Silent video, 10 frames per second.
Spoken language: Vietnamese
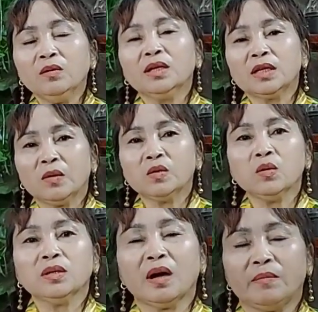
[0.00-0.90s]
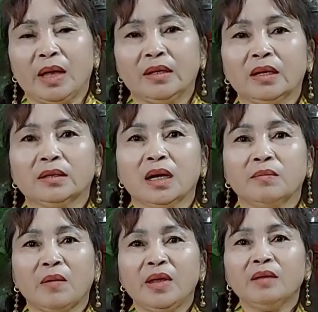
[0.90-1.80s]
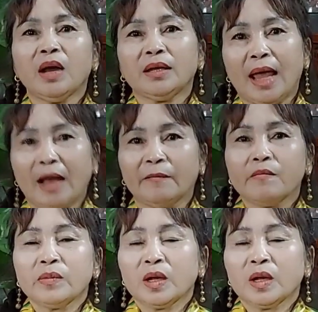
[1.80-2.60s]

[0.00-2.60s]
xỉu lên xỉu xuống, rồi mẹ từ từ mẹ biến mất dạng.